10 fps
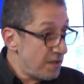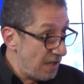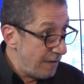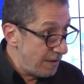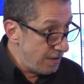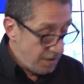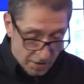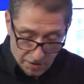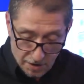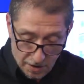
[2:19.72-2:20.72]
советник,
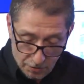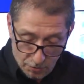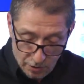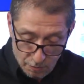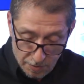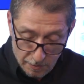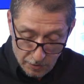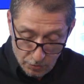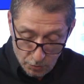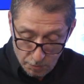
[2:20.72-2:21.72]
о котором
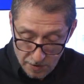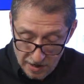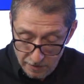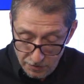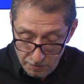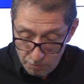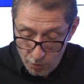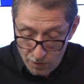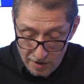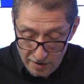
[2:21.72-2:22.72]
упомянул Павел,
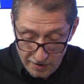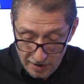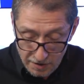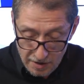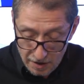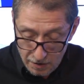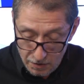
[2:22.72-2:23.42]
буквально на днях э,